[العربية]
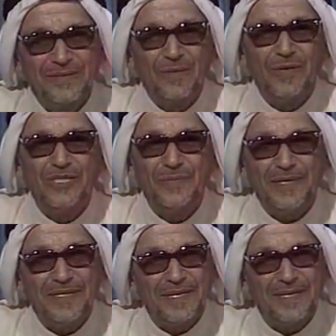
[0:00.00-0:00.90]

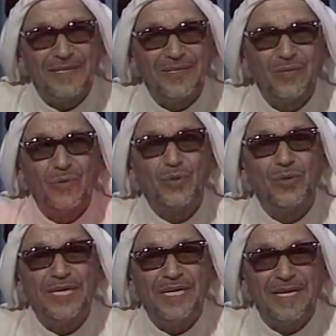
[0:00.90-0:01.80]
وواجباتها
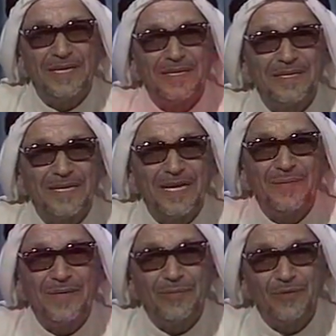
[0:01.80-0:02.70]
وسننها
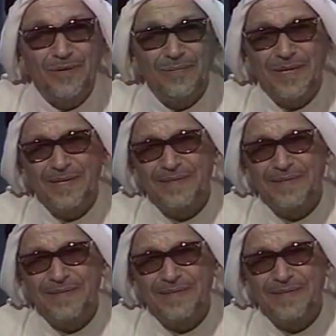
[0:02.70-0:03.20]
كاملة مكملة